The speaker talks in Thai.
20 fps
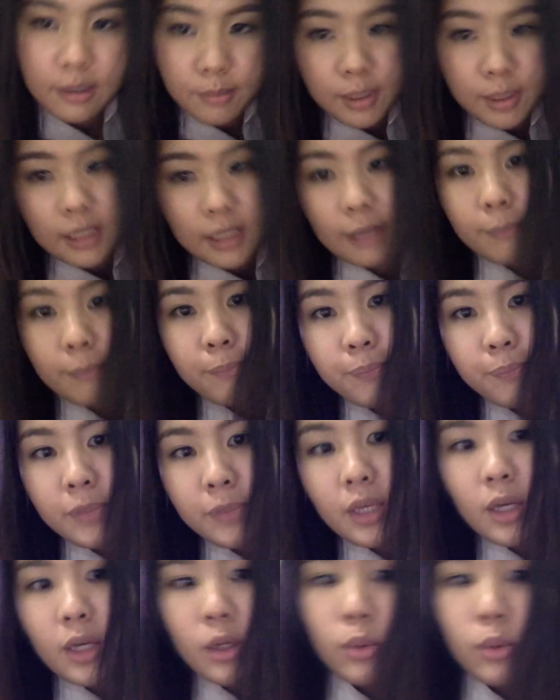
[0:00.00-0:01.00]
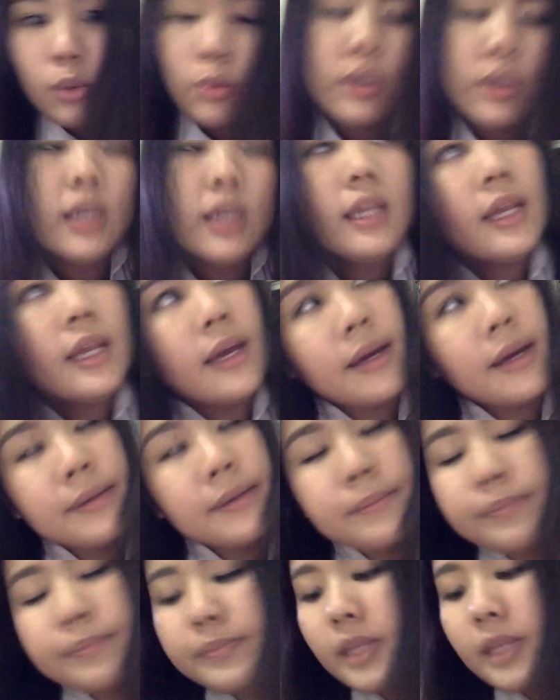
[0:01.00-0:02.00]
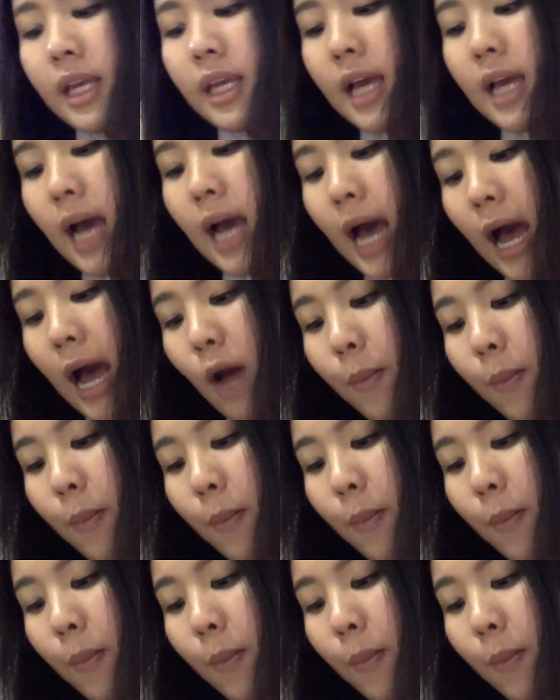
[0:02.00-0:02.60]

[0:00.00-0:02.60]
อเหมือนกับจริงๆเนี่ยเข้า